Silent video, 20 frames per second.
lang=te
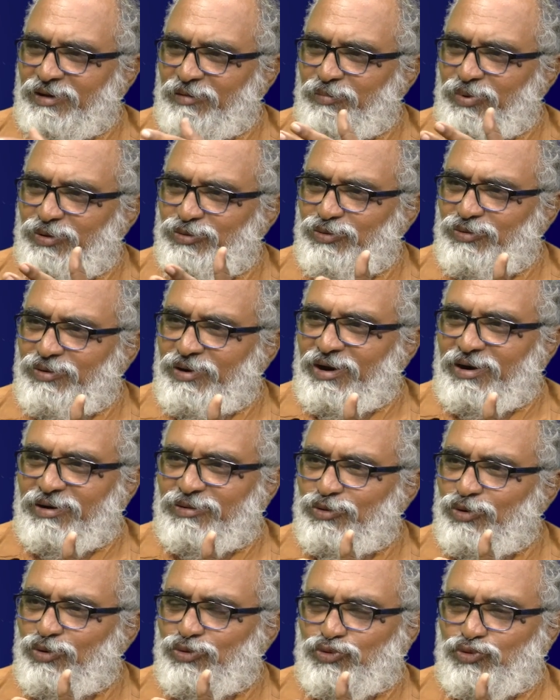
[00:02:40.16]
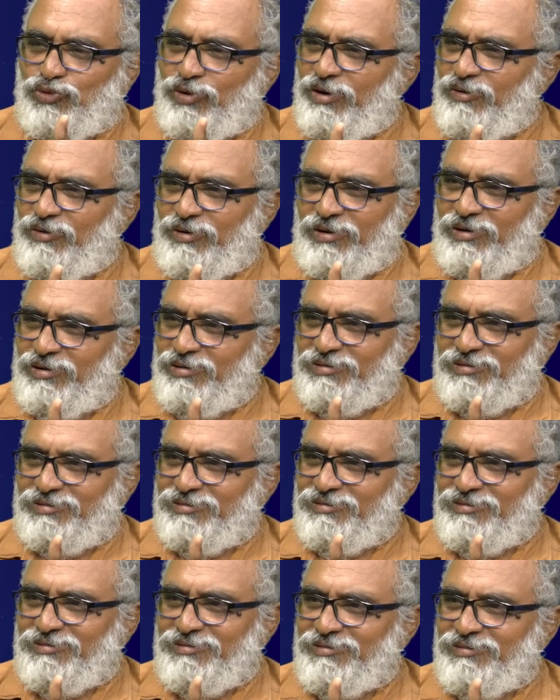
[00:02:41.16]
ఎక్కడ సంపద ఉంటే అక్కడ
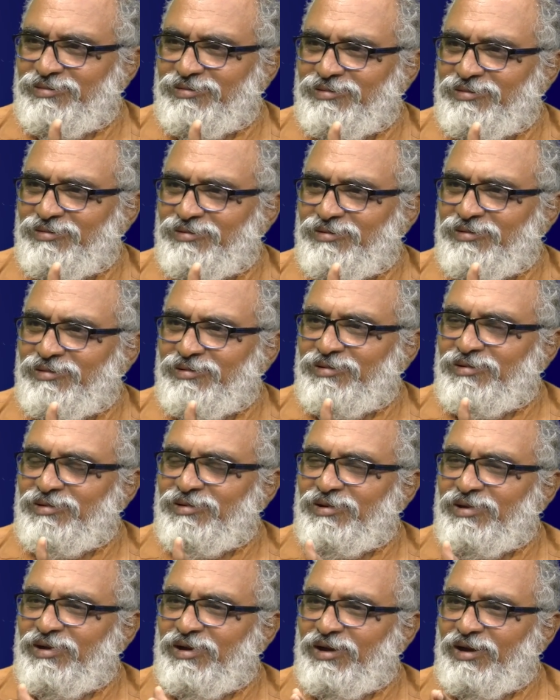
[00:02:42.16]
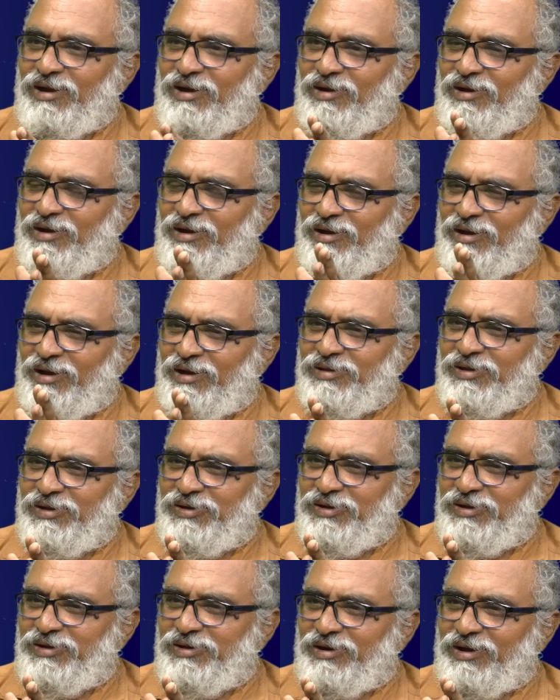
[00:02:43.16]
దోచుకునేవాళ్ళు ఓకే
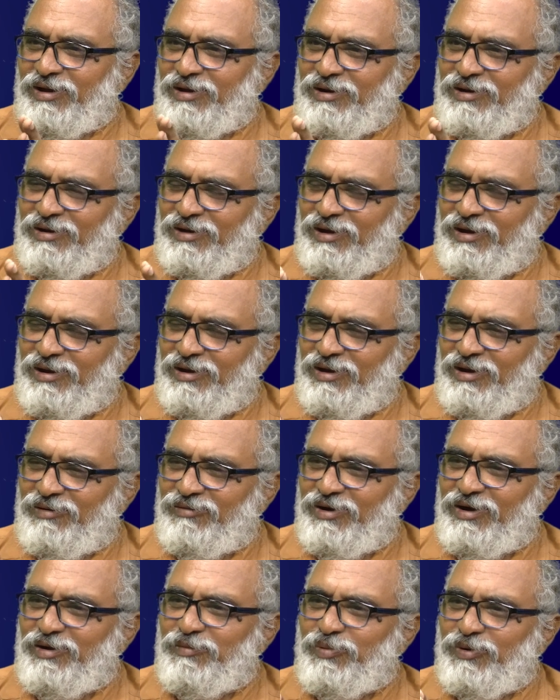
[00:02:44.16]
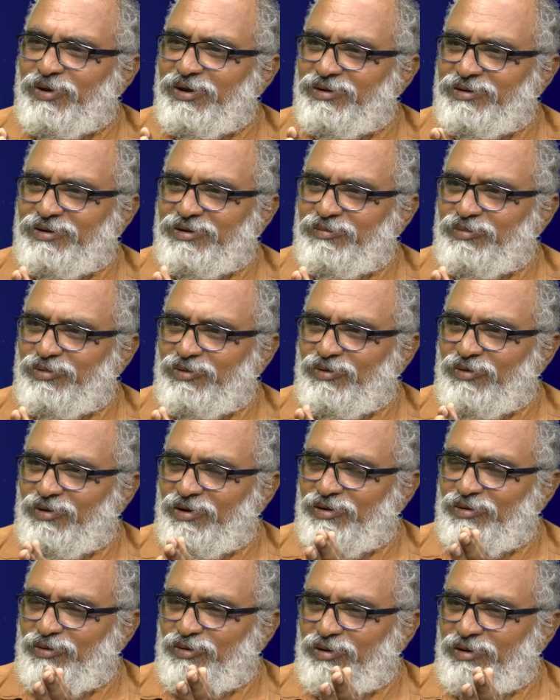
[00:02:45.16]
అది రకరకాలుగా వెళ్ళిపోయేది
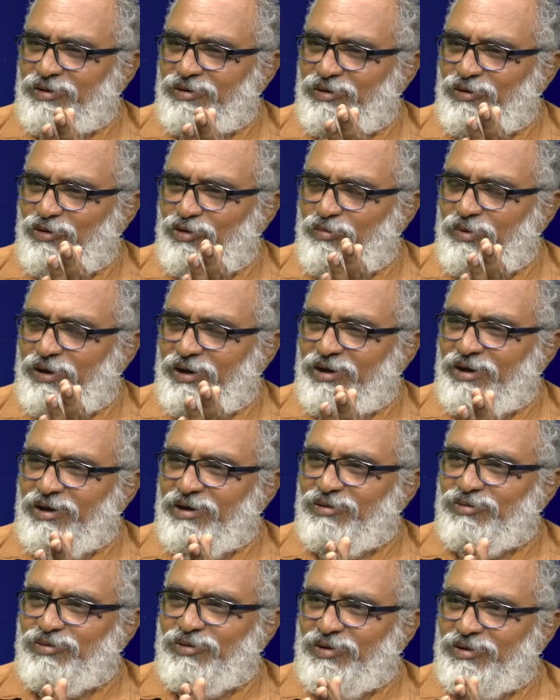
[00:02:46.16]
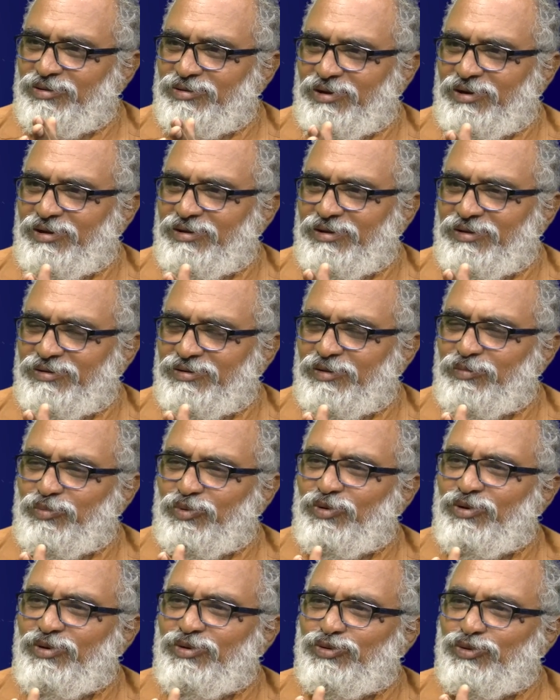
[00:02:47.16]
ఇప్పుడు వాళ్ళు ఒక కిలో బంగారం దొంగతనం
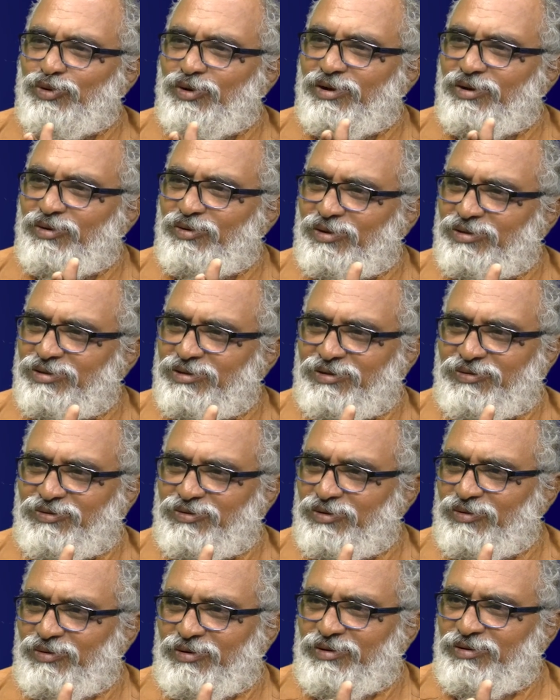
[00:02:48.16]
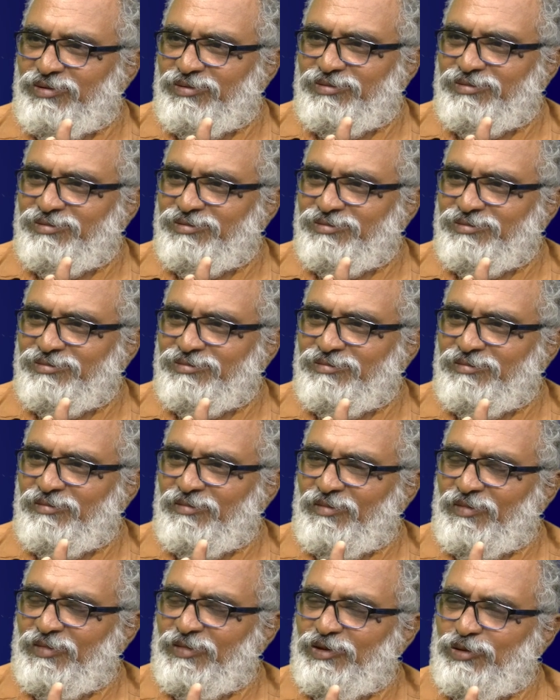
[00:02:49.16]
చేస్తే పోలీసు వాళ్ళకి కొంత ఇచ్చేవాళ్ళు
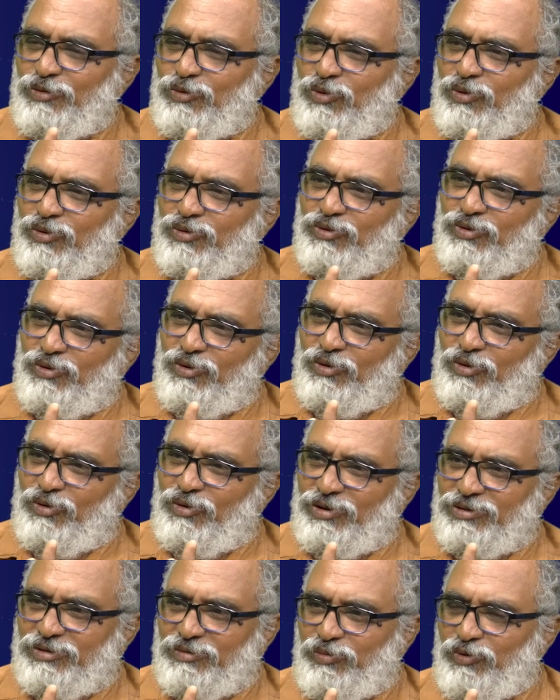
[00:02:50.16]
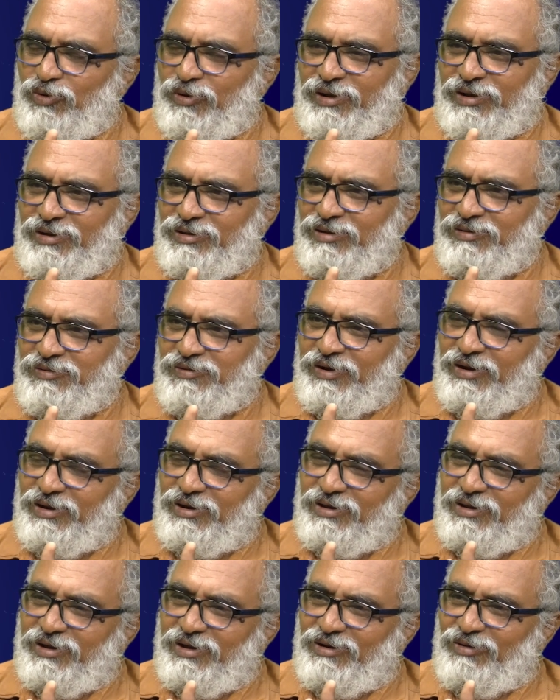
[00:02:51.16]
కోర్టుల్లో కొంత పోయేది
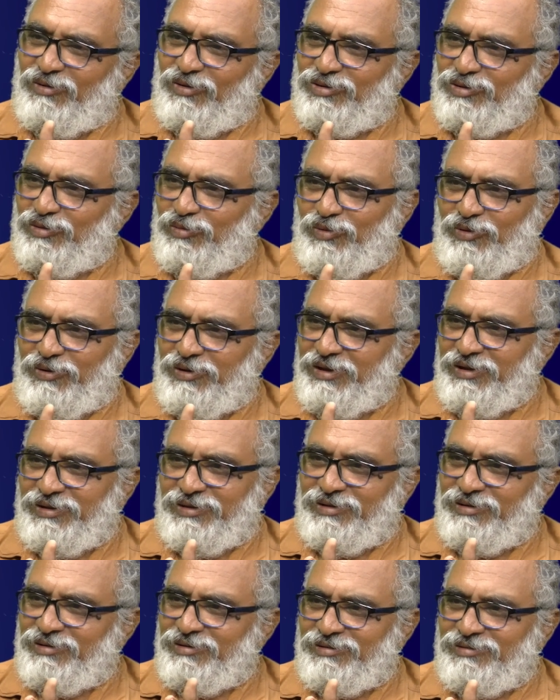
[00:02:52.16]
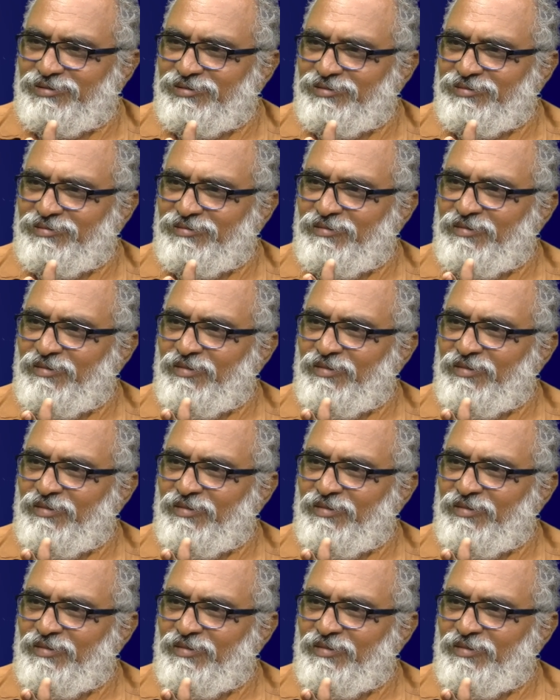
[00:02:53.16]
జైలు దగ్గర కొంత పోయేది